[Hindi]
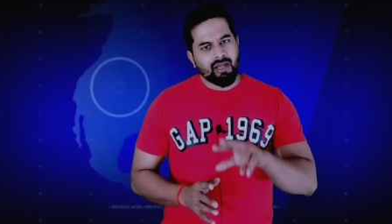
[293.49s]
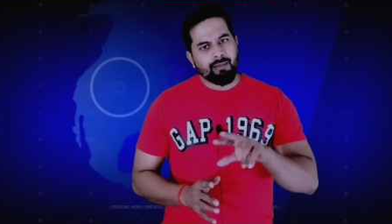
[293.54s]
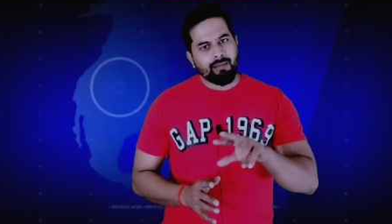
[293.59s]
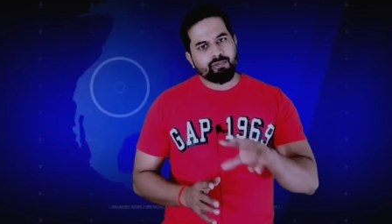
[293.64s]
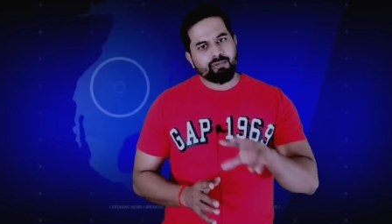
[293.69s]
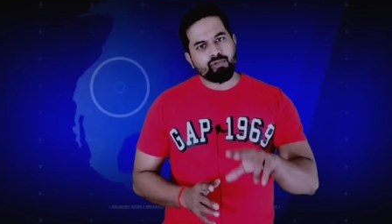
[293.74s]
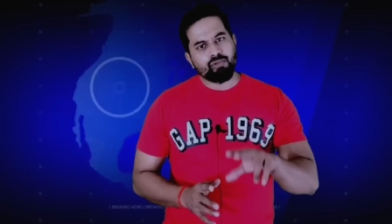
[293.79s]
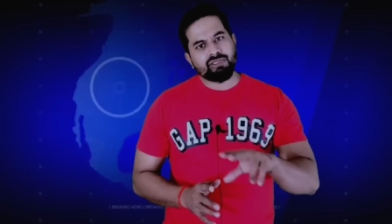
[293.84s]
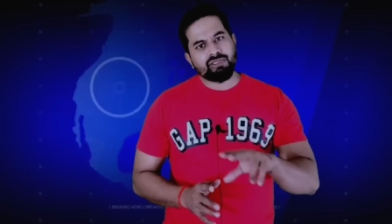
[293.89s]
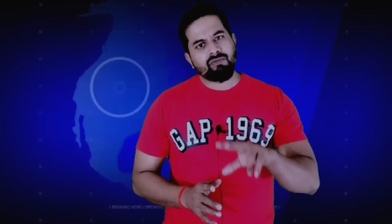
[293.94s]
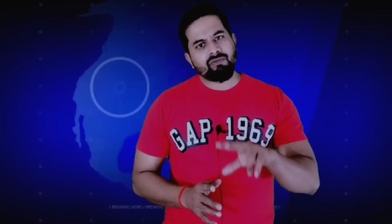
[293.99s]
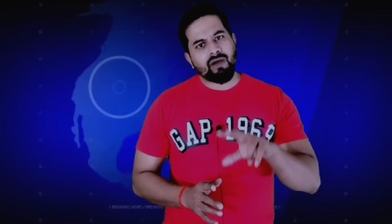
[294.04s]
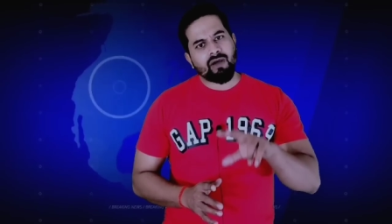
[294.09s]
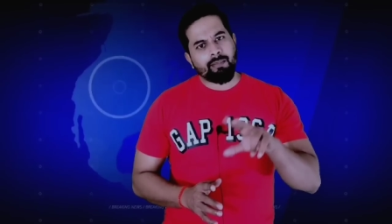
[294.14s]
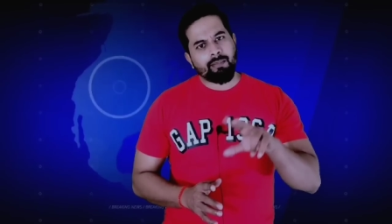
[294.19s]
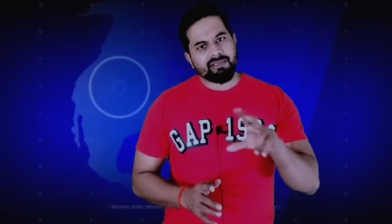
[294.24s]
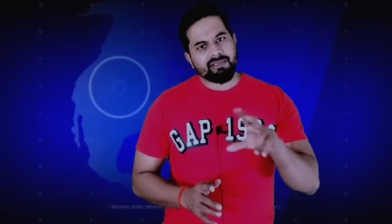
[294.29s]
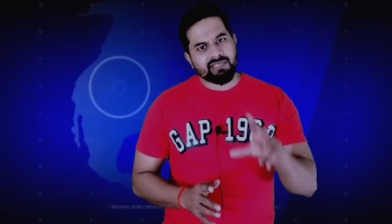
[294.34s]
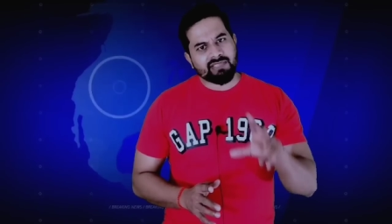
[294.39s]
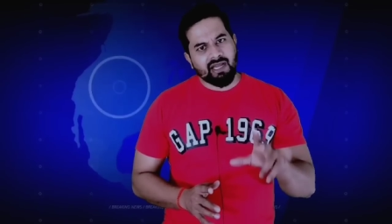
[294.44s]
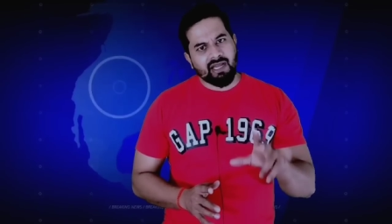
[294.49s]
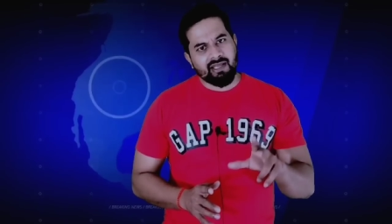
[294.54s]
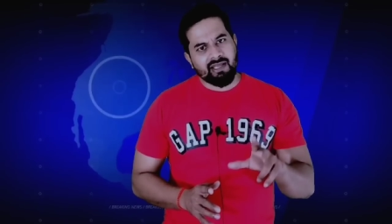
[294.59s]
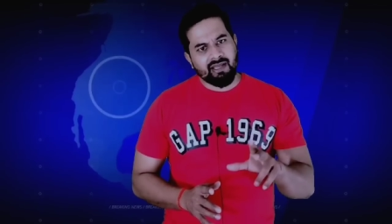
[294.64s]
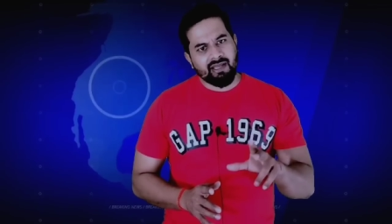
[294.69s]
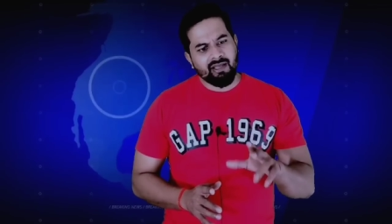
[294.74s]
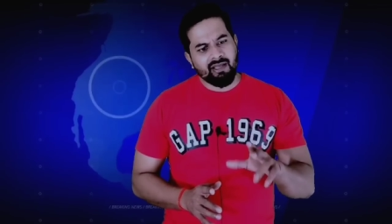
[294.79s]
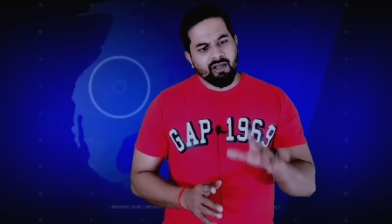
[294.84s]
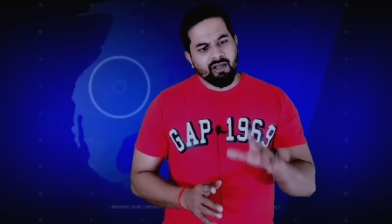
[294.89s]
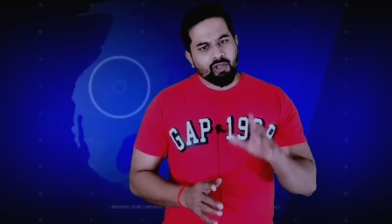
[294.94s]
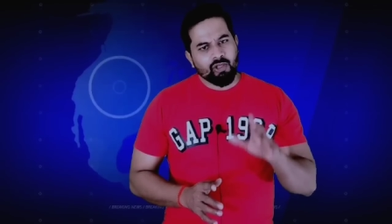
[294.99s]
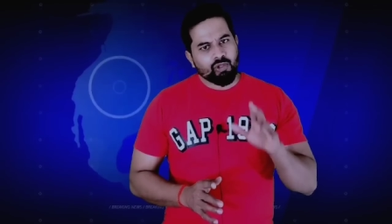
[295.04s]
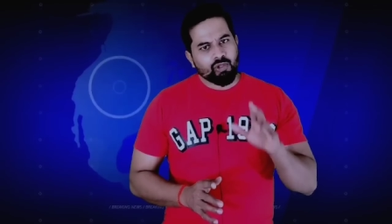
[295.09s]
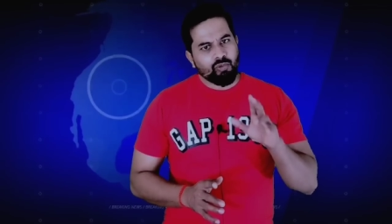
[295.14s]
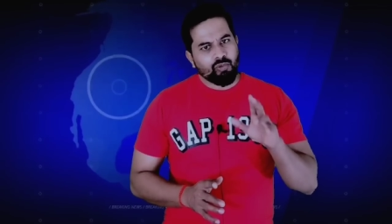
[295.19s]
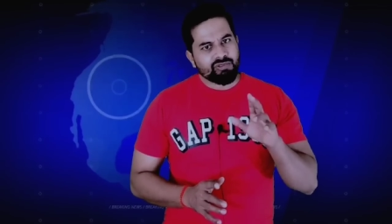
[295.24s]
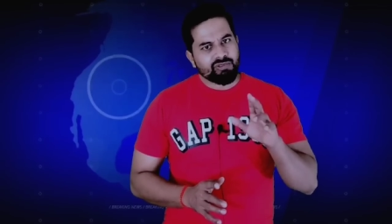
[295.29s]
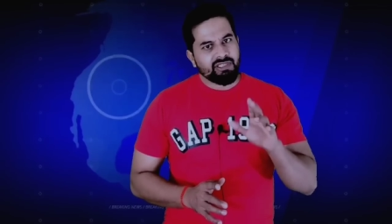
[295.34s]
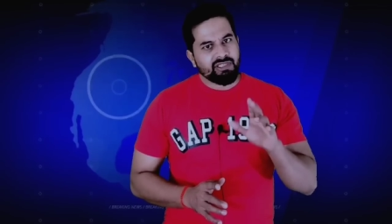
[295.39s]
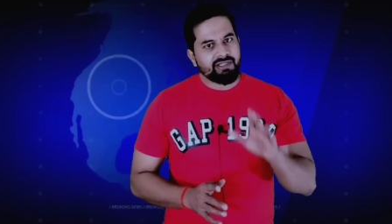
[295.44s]
अब्दू जब वापस आया
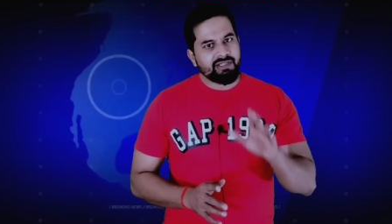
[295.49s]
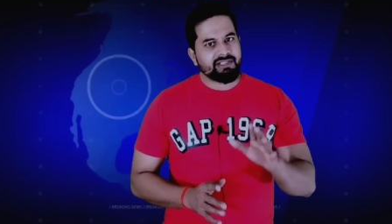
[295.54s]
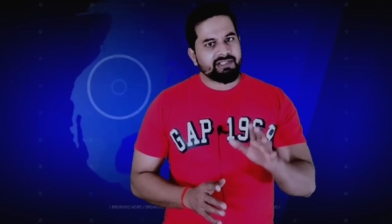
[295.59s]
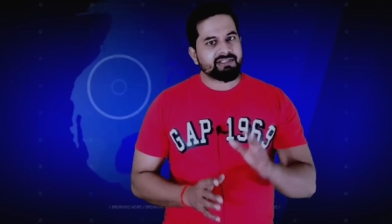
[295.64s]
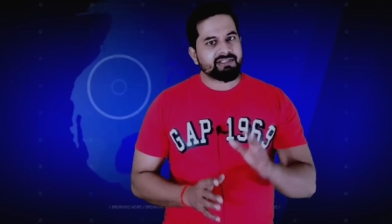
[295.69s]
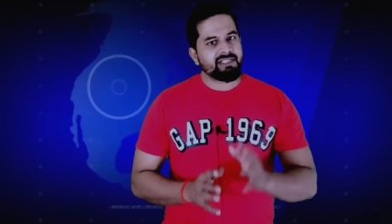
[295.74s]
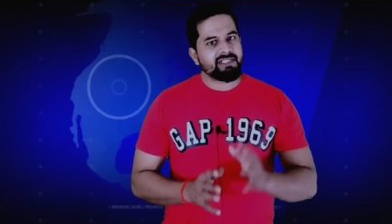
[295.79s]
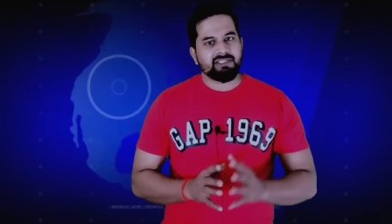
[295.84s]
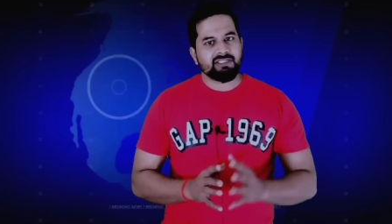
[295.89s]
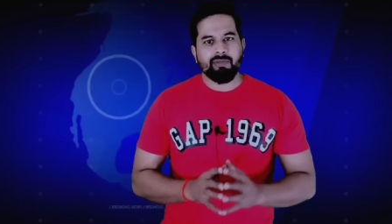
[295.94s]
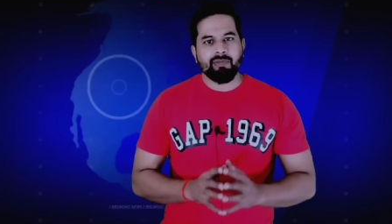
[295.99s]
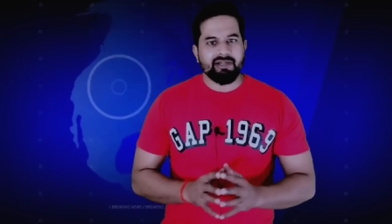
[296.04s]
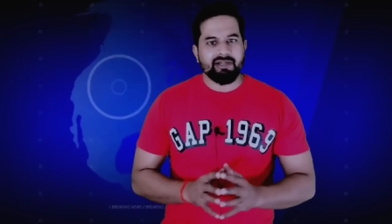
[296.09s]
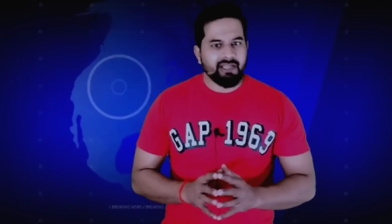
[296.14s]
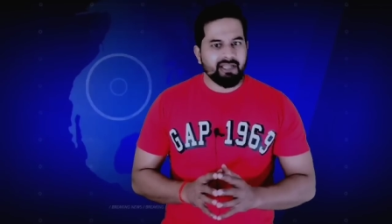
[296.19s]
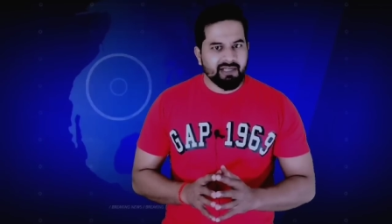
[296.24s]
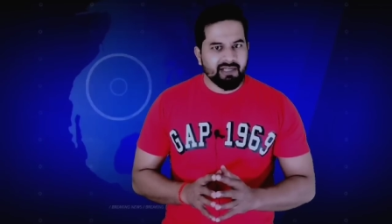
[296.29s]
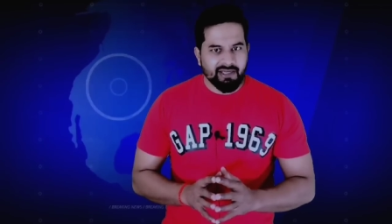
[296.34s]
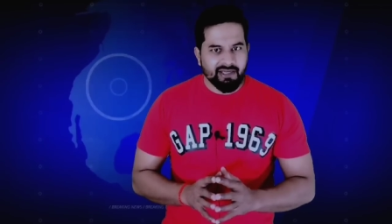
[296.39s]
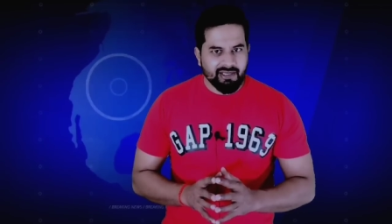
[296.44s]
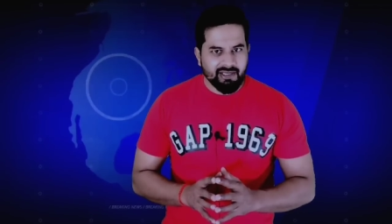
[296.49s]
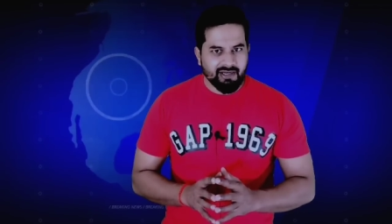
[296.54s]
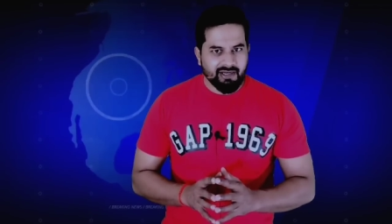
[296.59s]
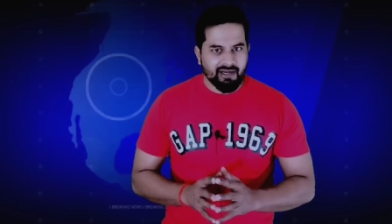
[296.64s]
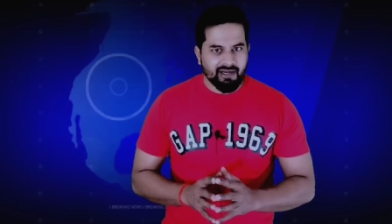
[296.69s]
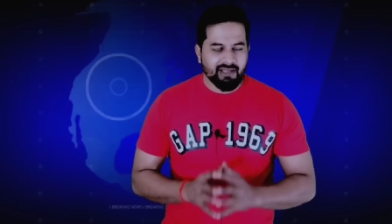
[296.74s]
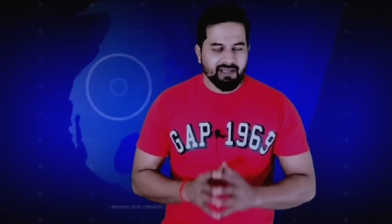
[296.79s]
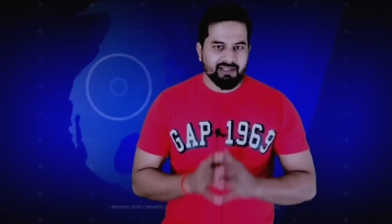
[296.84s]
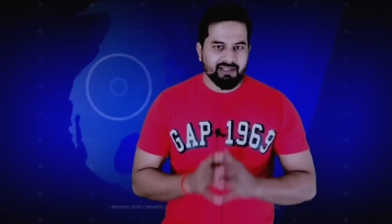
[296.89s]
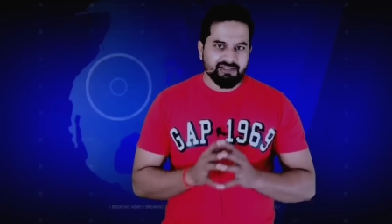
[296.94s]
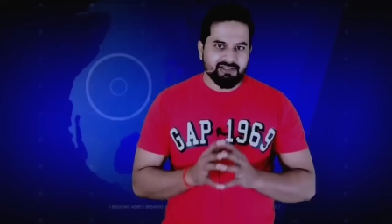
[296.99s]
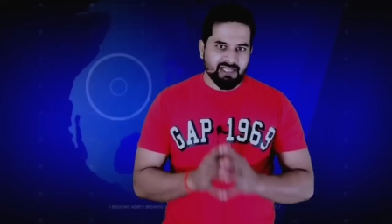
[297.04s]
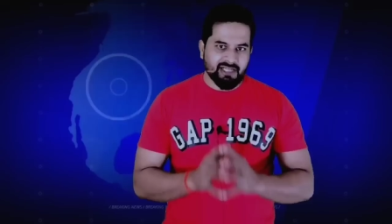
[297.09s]
तो उसने डिस्टेंस मेंटेन करके रखा था